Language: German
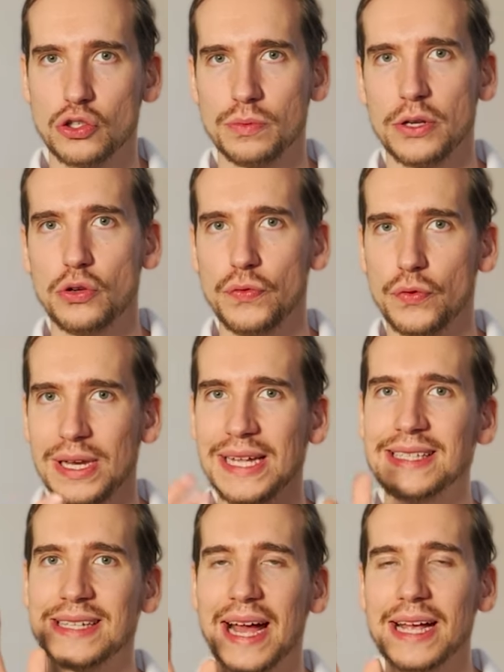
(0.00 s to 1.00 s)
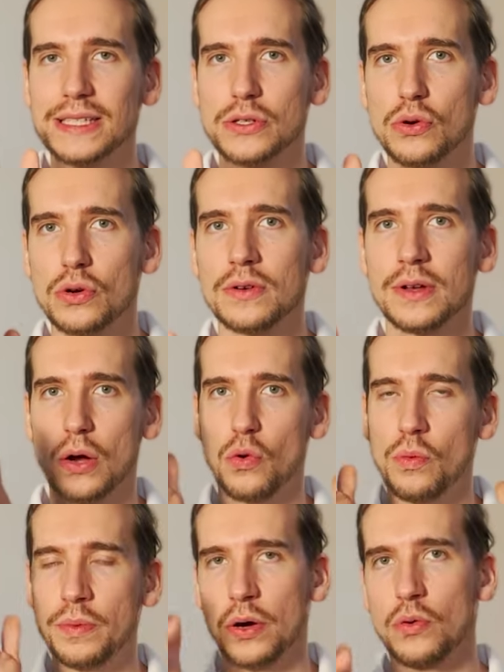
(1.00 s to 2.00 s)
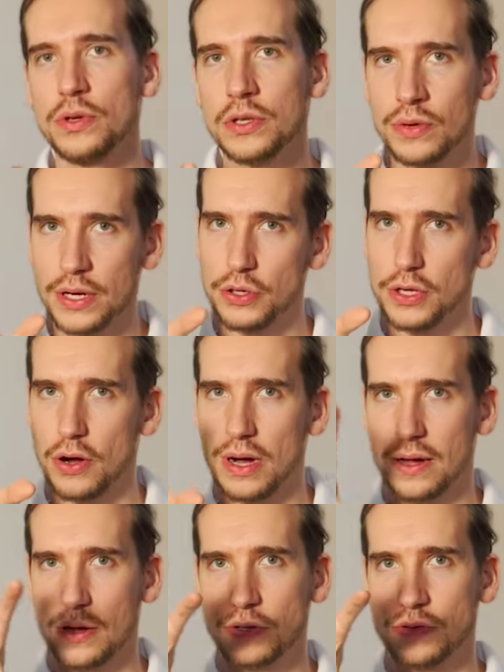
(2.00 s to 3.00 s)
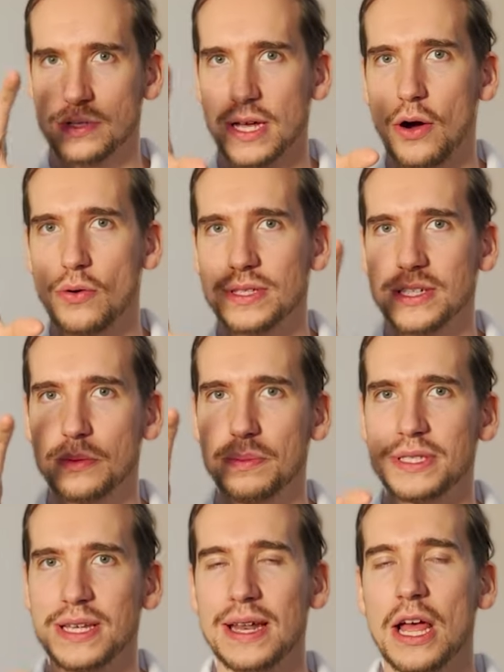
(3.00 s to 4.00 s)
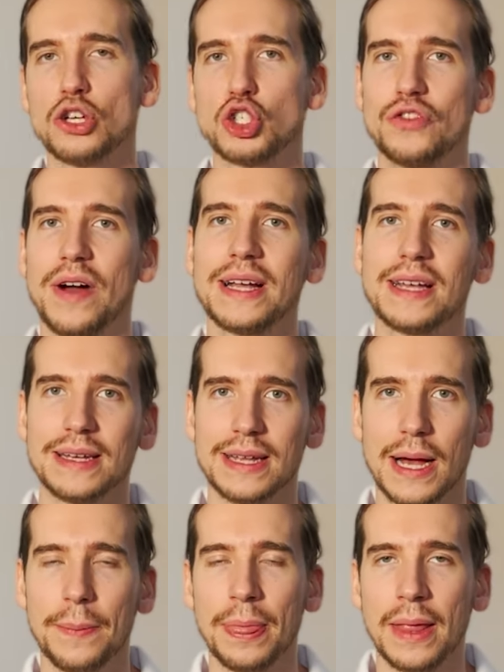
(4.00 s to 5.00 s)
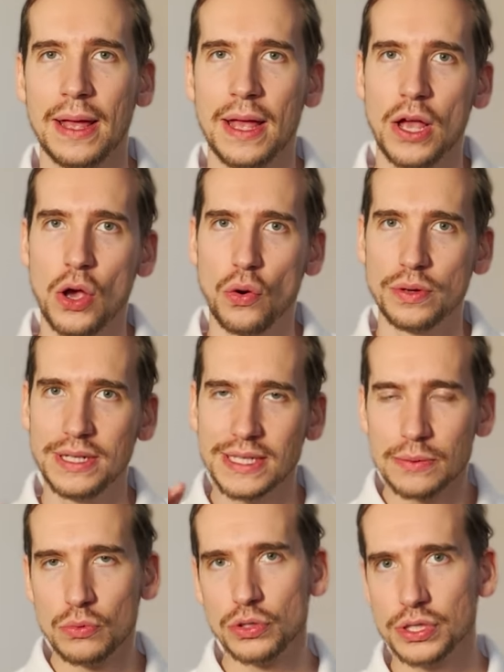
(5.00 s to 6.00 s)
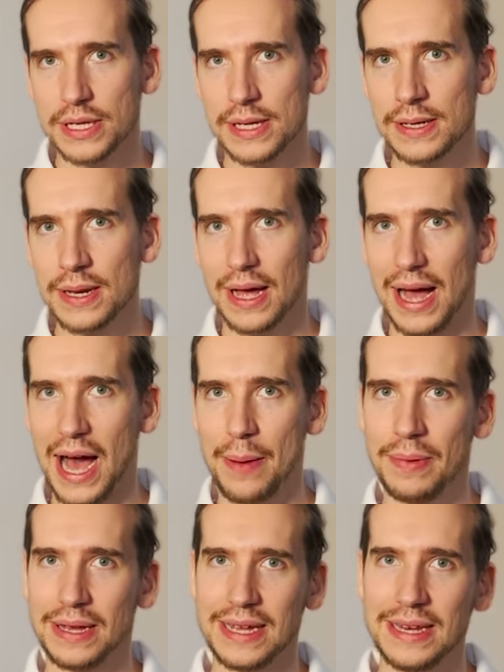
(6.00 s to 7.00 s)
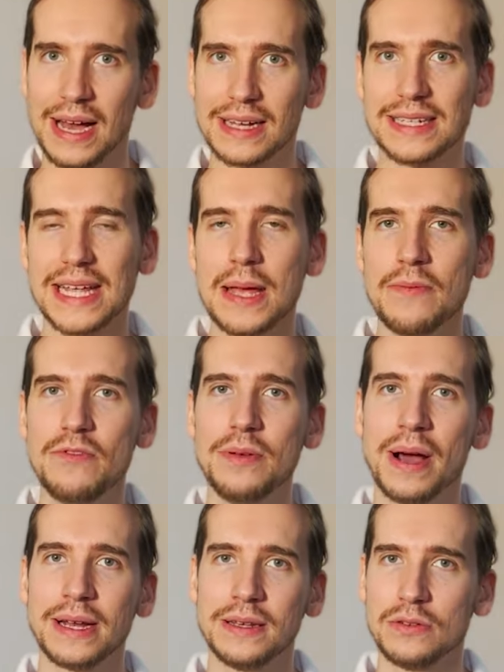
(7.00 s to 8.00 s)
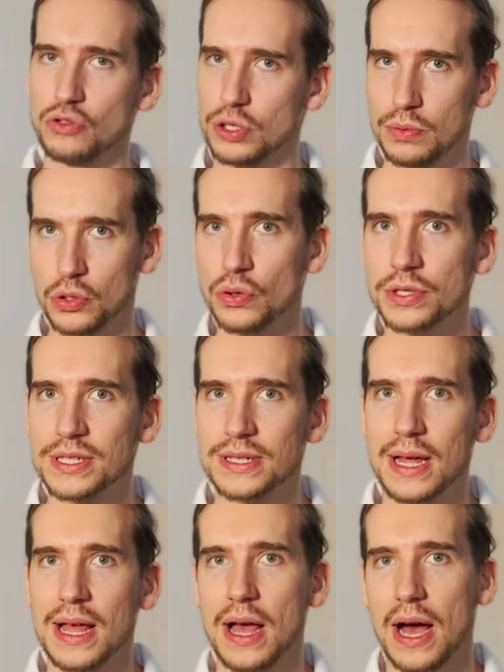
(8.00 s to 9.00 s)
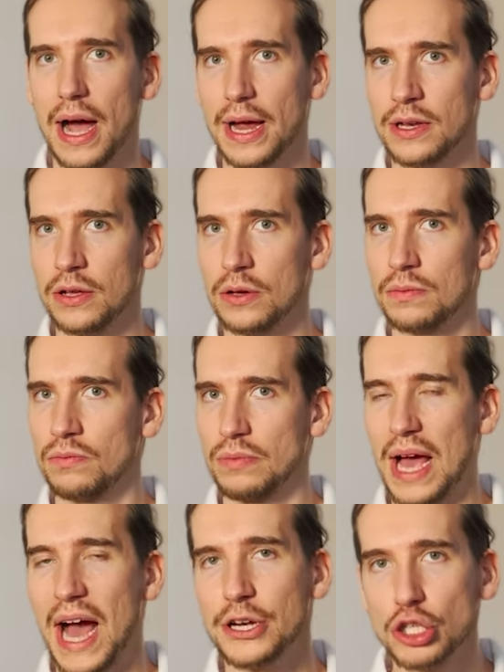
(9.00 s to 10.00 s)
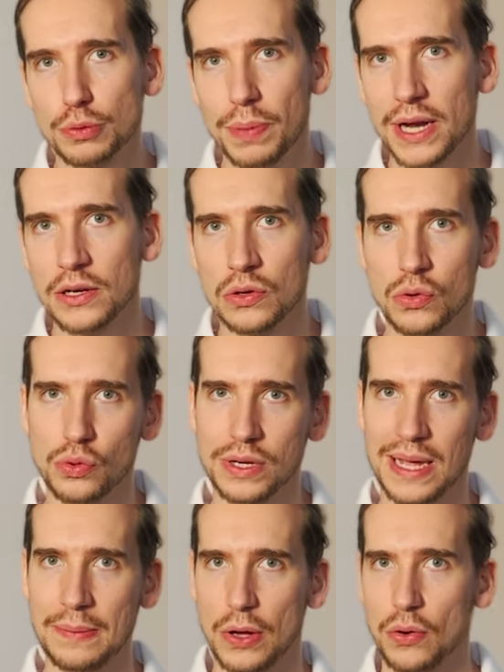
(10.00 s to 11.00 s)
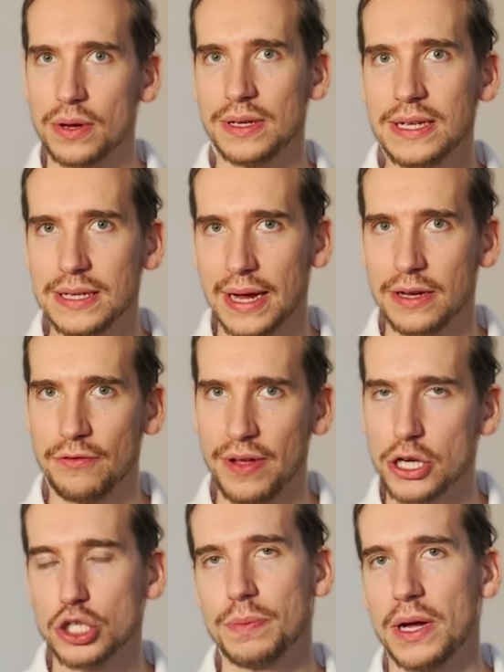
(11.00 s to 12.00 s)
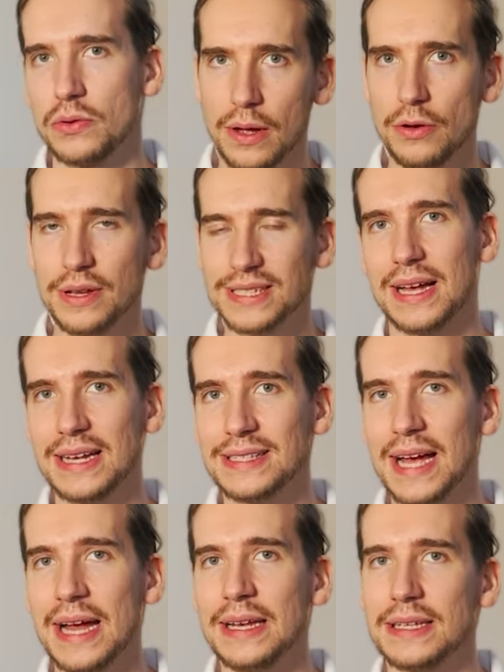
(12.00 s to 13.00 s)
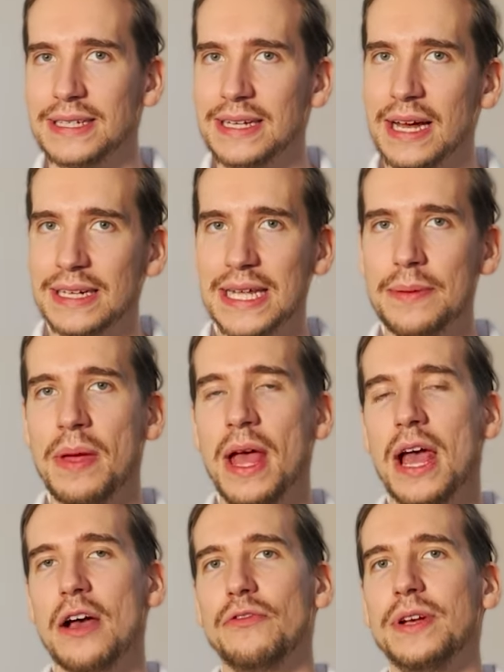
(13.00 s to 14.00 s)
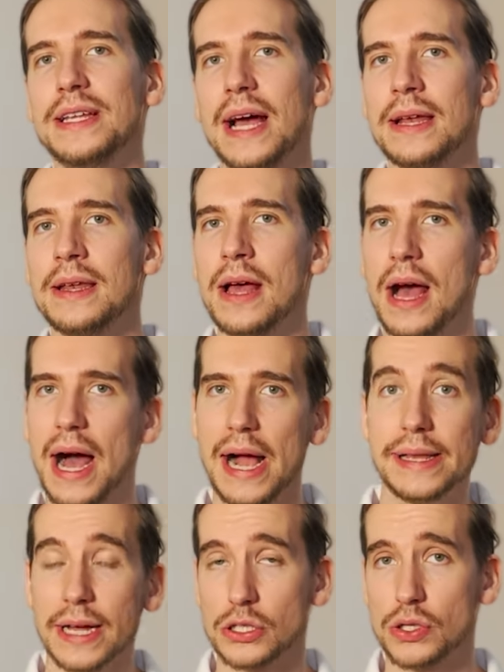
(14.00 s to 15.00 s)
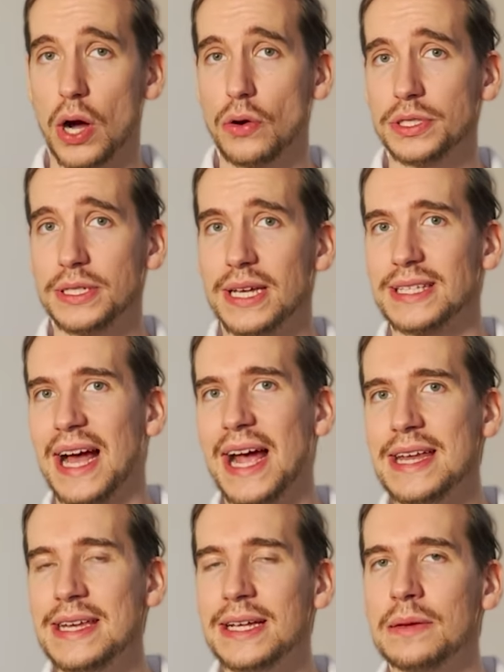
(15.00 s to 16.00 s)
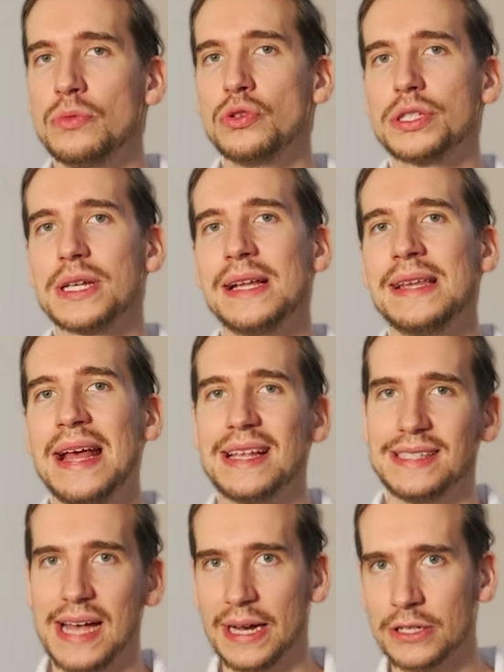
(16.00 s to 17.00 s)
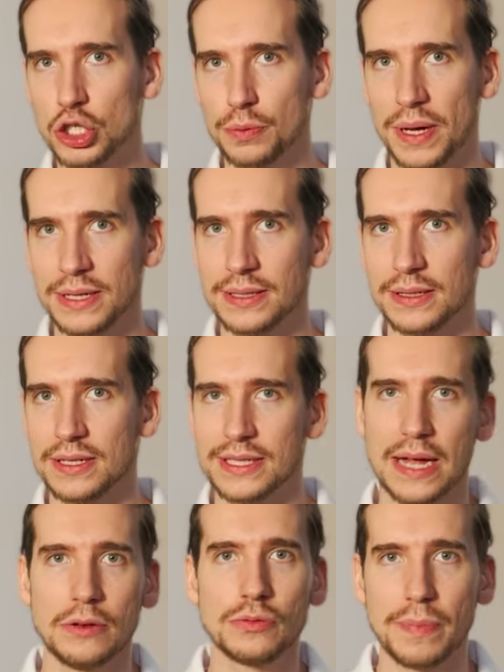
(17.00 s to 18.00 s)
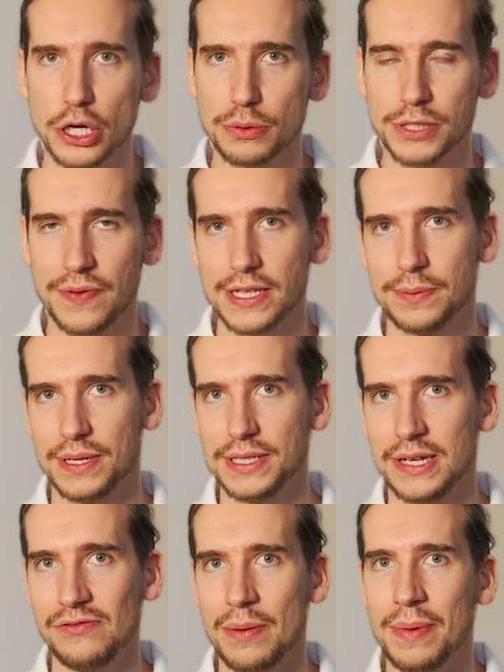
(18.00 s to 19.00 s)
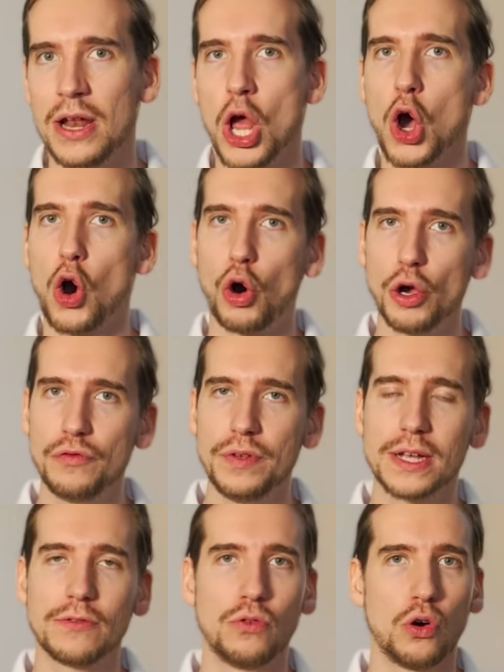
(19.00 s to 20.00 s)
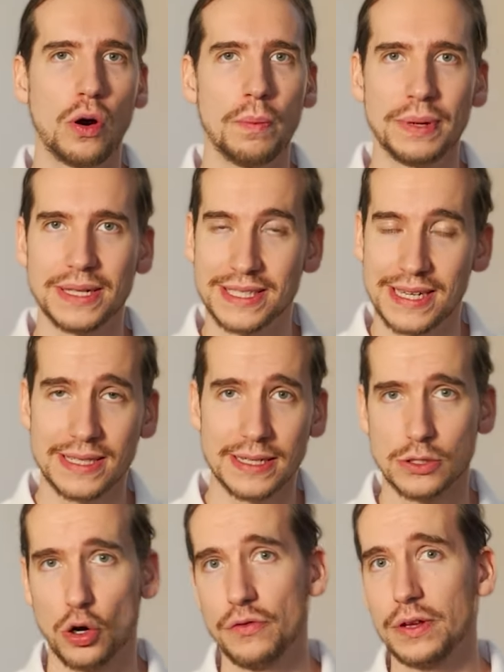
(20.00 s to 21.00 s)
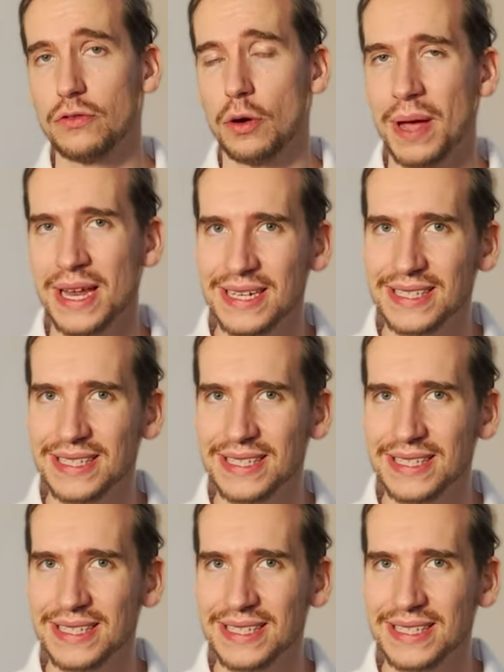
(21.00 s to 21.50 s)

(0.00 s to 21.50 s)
zum natürlich von links nach rechts gucken, nach oben nach unten. Und natürlich auch können unsere Augen sich so ein bisschen schwanken, ja. Und diese Muskeln haben je nachdem, wie man sie benutzt, eine ja, Anspannung oder eben auch nicht eine Verspannung. Und es kann sein, dass je nachdem, wie dein Alltag so aussieht, dass einige Muskeln sehr angespannt sind. Das kann beispielsweise passieren, wenn man häufig vorm PC sitzt, häufig vorm Handy